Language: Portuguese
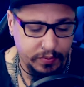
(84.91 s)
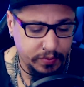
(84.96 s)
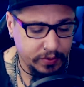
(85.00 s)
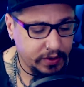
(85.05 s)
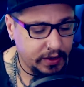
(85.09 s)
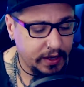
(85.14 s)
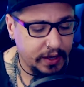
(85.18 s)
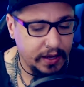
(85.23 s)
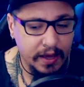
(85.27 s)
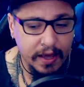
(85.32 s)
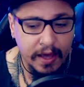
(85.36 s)

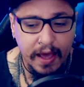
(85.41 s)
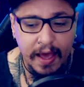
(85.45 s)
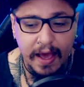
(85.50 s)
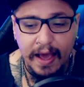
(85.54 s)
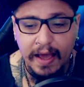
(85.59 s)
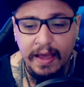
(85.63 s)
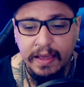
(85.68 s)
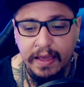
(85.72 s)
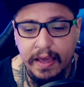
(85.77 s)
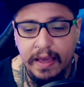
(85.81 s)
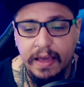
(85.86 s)
Porque
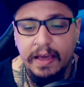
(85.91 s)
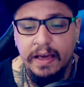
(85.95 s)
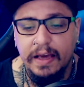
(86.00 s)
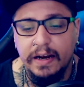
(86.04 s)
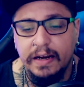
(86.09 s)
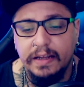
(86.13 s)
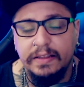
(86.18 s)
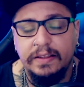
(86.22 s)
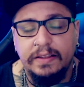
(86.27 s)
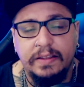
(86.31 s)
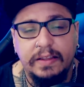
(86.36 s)
a EA
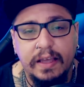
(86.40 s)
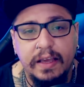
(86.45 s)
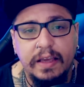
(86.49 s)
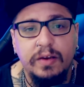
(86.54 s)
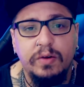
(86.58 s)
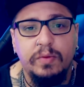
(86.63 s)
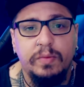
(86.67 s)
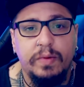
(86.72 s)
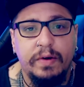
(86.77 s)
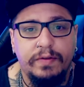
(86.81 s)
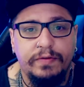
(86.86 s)
ela
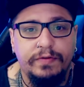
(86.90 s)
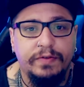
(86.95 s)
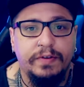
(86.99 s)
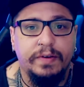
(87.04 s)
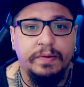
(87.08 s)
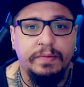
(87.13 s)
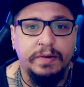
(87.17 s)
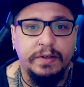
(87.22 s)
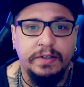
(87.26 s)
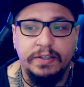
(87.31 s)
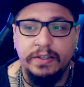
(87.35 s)
tem uma
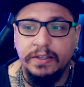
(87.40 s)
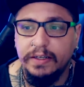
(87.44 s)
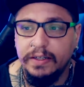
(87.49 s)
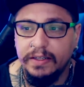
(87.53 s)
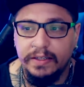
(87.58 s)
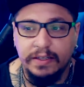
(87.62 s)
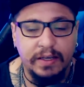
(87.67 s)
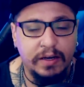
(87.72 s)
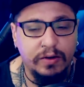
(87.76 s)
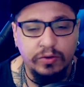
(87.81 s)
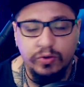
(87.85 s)
fama de
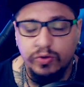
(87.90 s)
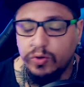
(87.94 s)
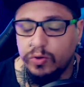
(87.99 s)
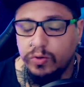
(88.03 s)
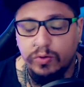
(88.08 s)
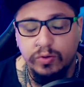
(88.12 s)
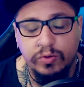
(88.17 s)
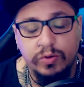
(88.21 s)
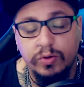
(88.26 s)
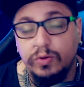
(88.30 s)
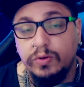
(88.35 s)
lançar o
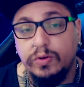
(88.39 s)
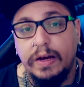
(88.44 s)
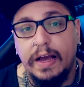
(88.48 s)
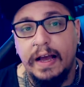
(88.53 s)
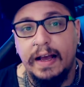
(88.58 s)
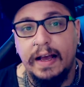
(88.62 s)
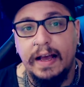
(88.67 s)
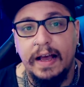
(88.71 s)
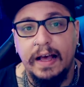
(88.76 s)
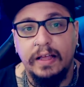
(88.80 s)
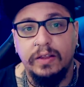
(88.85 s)
jogo todo
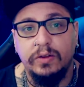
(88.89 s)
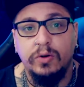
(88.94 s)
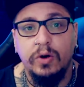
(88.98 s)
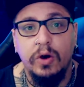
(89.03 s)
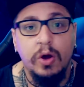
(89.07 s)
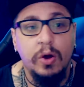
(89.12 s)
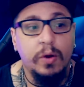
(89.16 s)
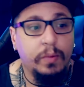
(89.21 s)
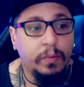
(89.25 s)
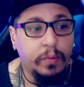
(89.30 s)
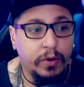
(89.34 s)
cagado.
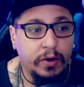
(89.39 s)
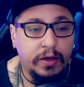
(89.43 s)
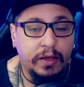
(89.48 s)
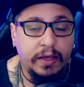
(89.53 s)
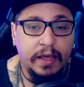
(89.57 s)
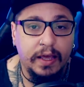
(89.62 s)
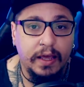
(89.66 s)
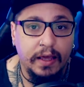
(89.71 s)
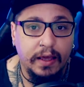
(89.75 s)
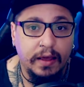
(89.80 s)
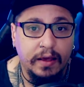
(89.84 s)
Por
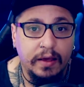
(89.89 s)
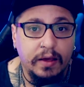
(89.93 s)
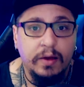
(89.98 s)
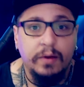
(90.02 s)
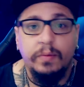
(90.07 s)
quê?